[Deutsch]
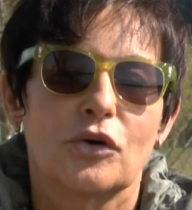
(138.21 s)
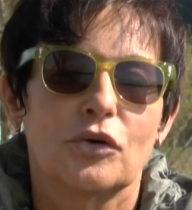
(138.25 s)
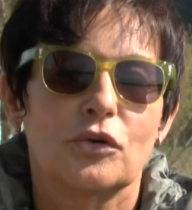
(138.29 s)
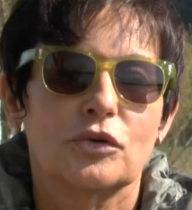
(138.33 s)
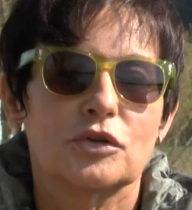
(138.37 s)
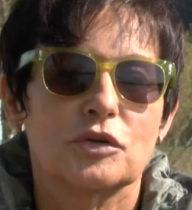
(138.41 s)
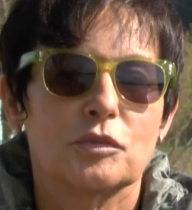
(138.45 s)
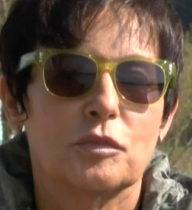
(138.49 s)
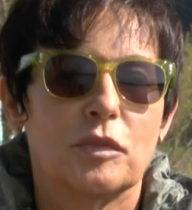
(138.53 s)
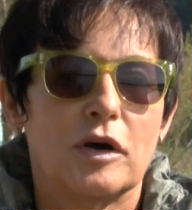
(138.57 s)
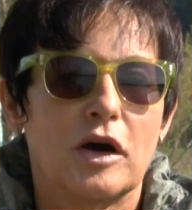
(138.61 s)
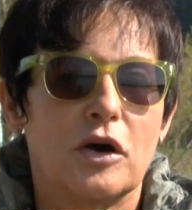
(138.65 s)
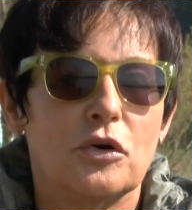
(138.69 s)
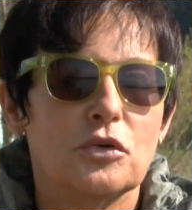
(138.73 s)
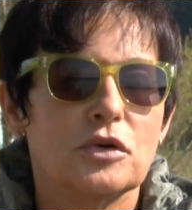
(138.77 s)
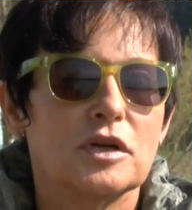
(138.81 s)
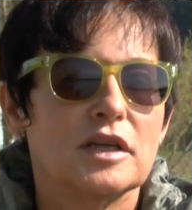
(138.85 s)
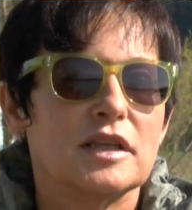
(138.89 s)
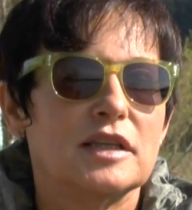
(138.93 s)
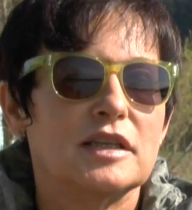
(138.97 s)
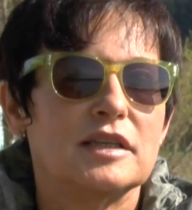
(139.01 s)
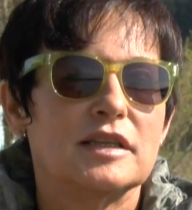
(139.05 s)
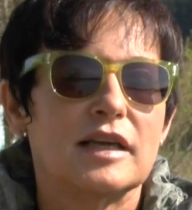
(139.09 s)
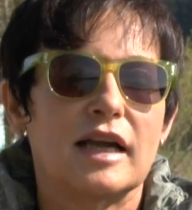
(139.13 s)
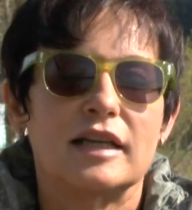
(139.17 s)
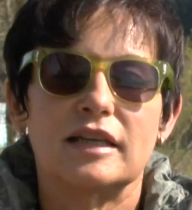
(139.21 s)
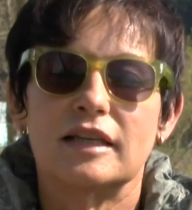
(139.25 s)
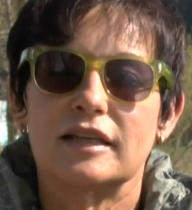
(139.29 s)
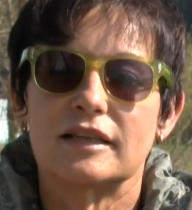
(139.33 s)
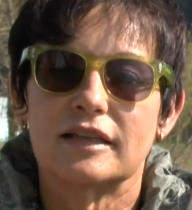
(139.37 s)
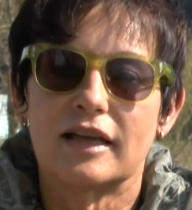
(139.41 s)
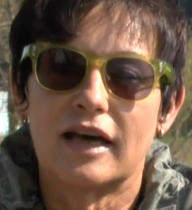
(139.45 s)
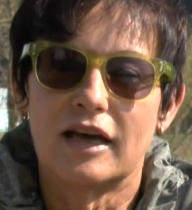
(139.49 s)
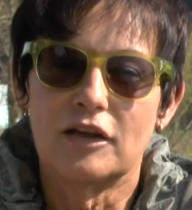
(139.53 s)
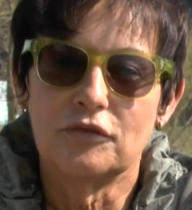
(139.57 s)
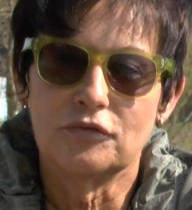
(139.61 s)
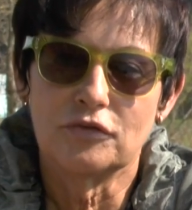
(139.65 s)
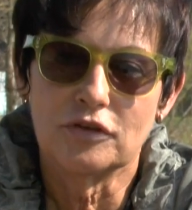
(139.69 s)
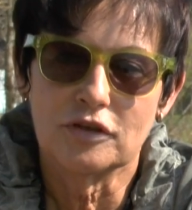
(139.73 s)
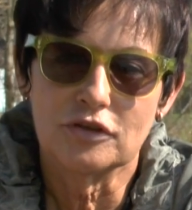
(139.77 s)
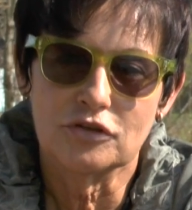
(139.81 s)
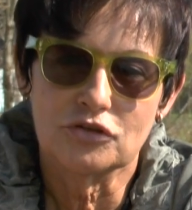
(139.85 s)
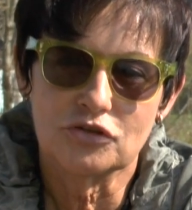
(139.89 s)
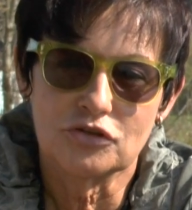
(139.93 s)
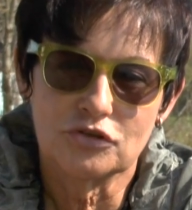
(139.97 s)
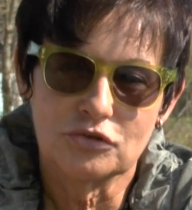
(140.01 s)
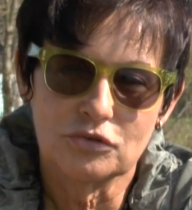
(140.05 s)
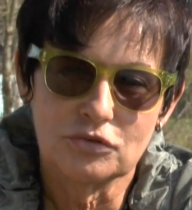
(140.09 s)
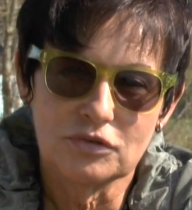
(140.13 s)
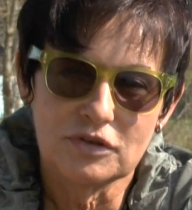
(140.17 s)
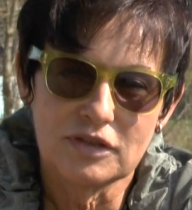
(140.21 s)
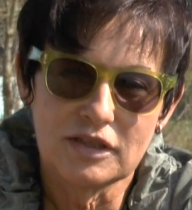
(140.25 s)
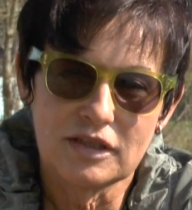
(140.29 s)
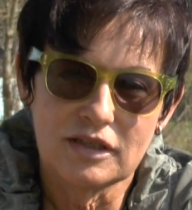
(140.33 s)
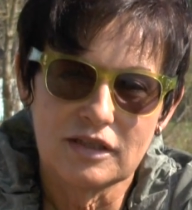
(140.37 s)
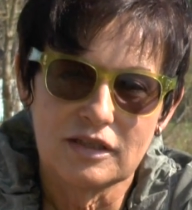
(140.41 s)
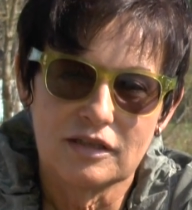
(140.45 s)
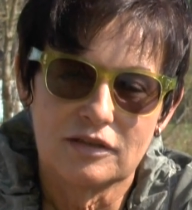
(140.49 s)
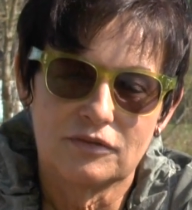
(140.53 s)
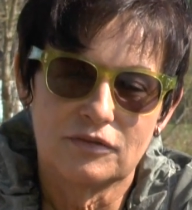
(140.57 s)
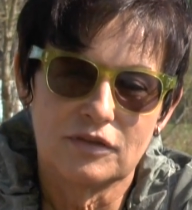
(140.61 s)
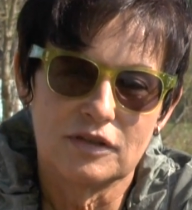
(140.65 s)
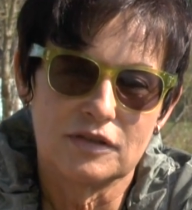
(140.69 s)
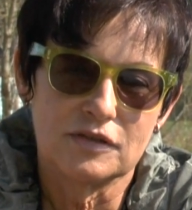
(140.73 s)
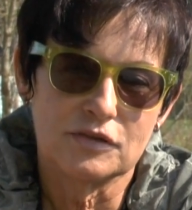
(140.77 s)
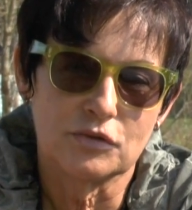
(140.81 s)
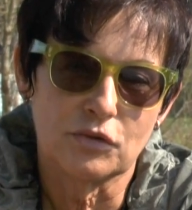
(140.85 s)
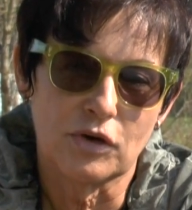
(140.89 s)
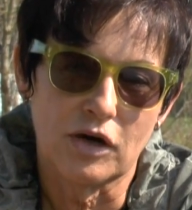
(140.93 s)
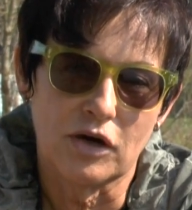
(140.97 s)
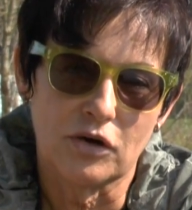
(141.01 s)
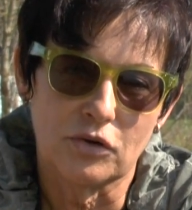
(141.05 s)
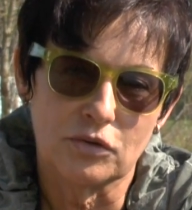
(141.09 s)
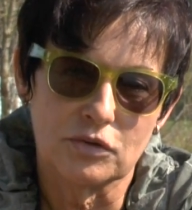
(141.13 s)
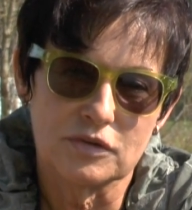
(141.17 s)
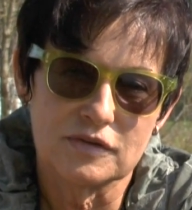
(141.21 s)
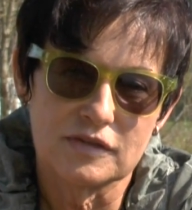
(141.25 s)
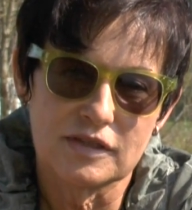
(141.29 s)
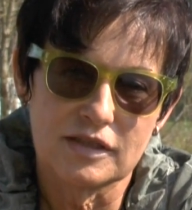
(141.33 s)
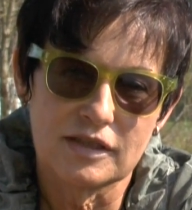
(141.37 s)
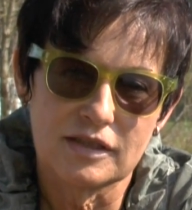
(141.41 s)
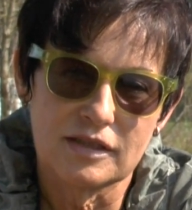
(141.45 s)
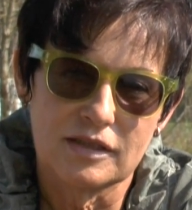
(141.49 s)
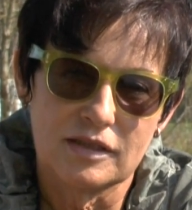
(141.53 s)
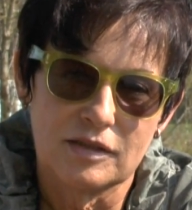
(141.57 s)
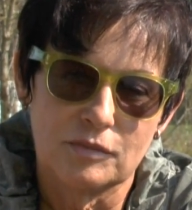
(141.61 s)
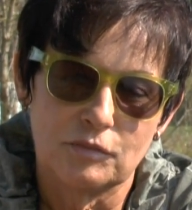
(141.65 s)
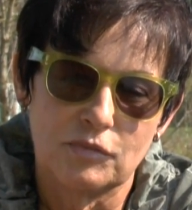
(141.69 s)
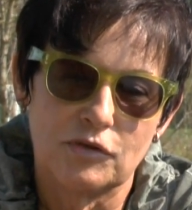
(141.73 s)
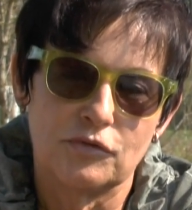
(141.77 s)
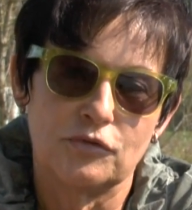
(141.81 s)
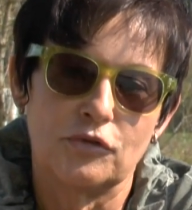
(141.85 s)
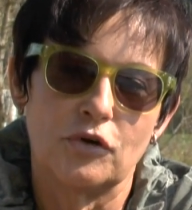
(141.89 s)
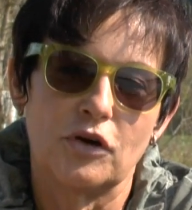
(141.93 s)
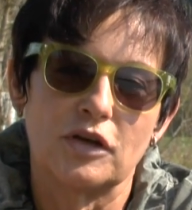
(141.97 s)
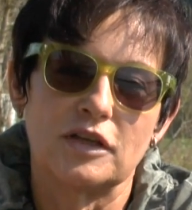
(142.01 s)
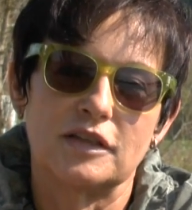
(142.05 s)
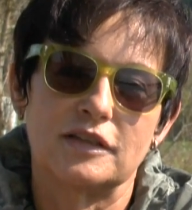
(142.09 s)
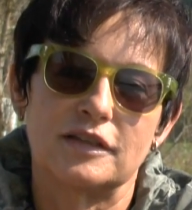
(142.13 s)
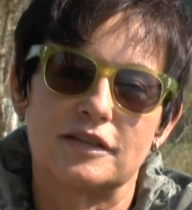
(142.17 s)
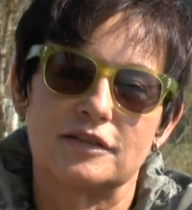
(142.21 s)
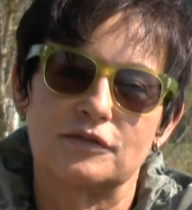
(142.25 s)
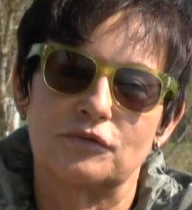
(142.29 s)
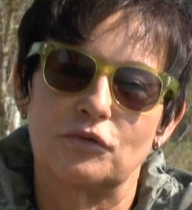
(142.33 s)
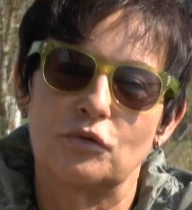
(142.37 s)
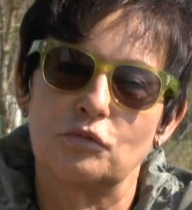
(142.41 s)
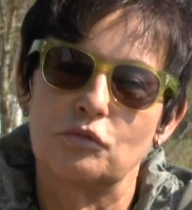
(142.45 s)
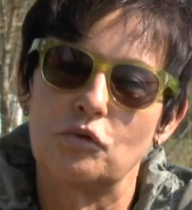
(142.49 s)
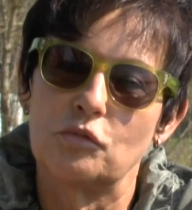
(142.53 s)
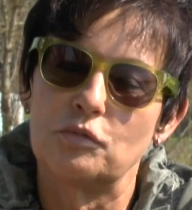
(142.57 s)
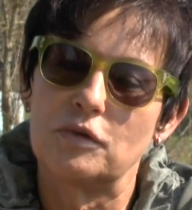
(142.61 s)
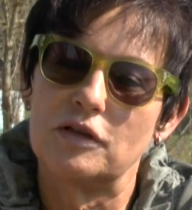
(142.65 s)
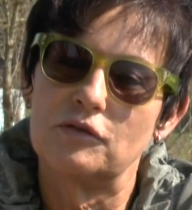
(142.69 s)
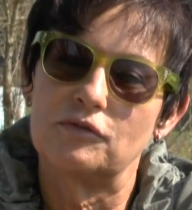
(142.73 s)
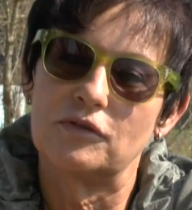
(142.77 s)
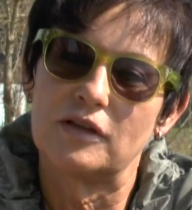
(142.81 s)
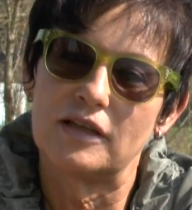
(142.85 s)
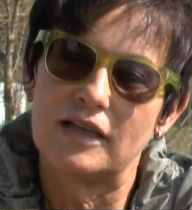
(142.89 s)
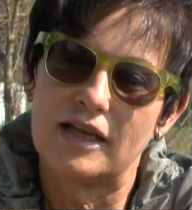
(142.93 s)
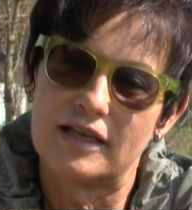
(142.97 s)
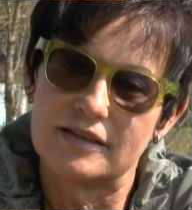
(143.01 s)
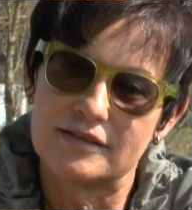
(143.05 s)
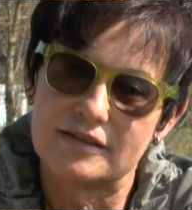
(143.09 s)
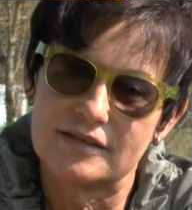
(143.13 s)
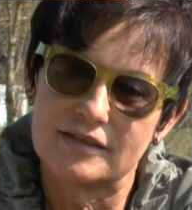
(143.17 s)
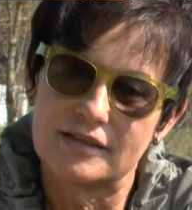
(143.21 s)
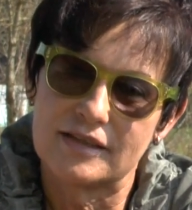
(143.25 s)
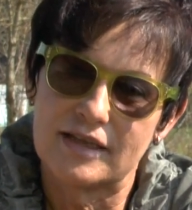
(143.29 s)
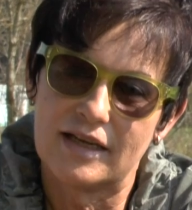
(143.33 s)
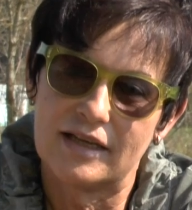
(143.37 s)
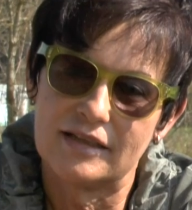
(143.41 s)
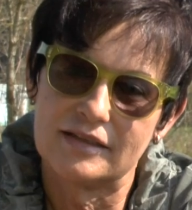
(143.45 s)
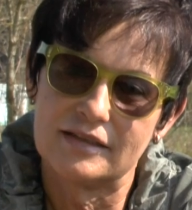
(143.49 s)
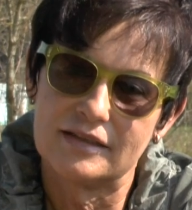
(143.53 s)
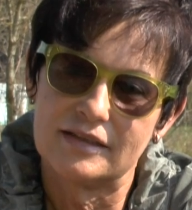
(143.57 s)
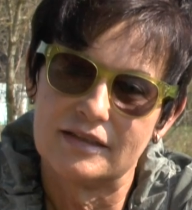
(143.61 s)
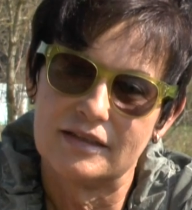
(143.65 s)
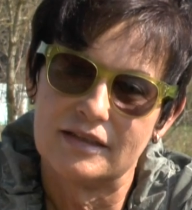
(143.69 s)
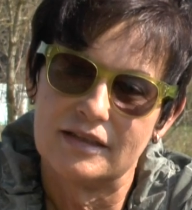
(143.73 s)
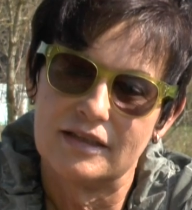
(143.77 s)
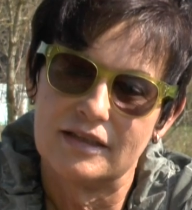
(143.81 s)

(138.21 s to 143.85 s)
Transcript: Oder brauche ich eine Dreiviertelstunde wie zu Hause, bevor ich das Wohnmobil verlassen kann?